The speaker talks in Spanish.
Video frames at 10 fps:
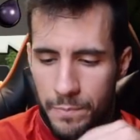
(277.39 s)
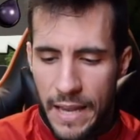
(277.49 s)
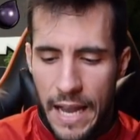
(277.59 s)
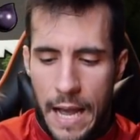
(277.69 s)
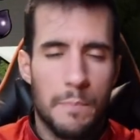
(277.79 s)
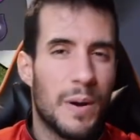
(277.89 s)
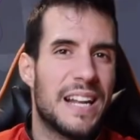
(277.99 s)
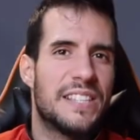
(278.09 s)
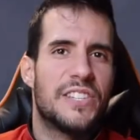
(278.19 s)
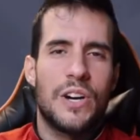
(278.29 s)
Venga, pues
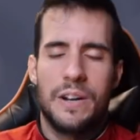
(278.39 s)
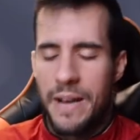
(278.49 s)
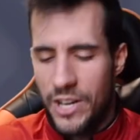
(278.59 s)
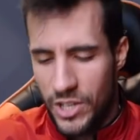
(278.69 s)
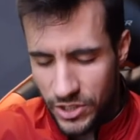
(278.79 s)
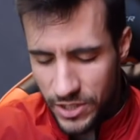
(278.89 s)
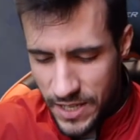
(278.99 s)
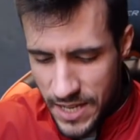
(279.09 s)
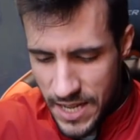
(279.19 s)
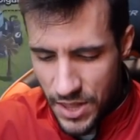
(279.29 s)
let's go, hermanos.